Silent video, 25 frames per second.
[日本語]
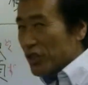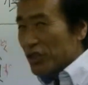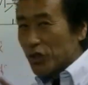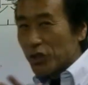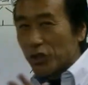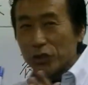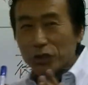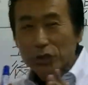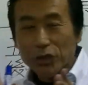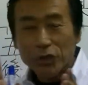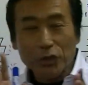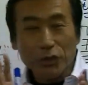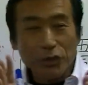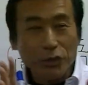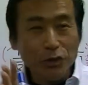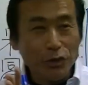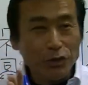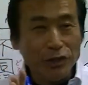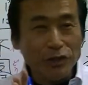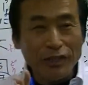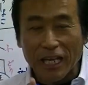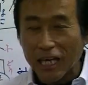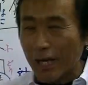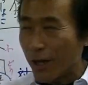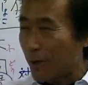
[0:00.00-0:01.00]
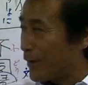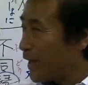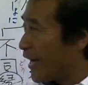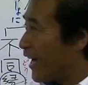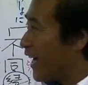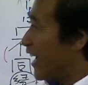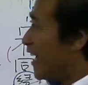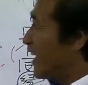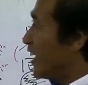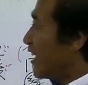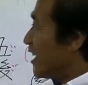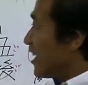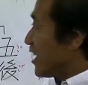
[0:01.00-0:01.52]
集中するなら
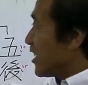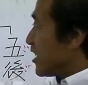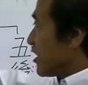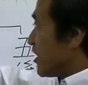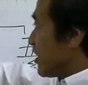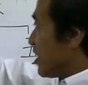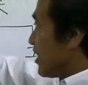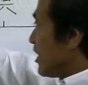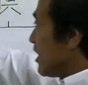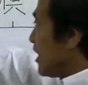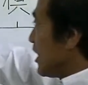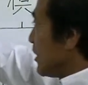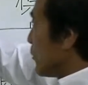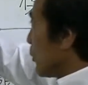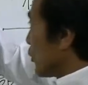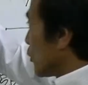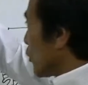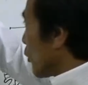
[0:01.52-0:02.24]
ばいいも